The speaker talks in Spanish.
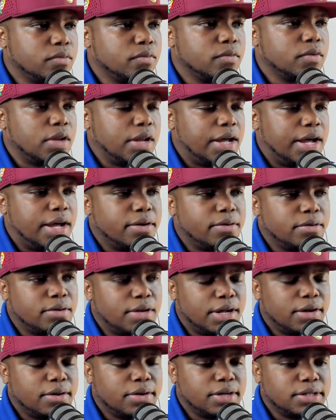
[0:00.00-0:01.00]
Claro,
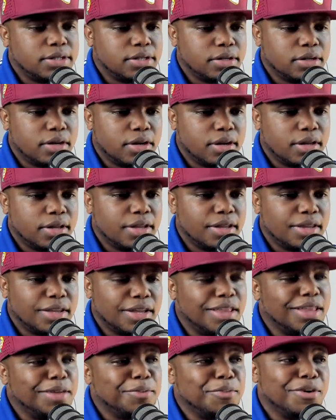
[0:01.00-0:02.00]
claro que sí.
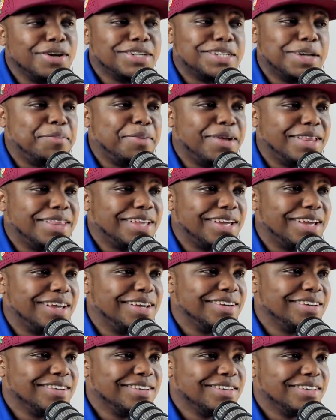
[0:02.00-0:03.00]
Entendemos, esa
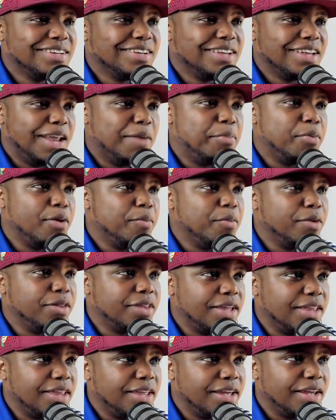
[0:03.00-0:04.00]
parte la podemos
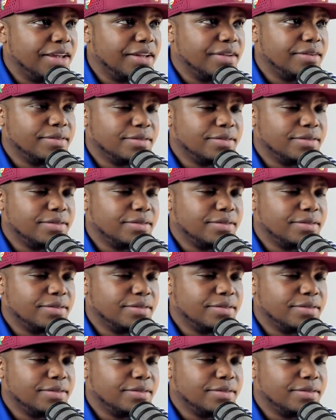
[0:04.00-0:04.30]
entender.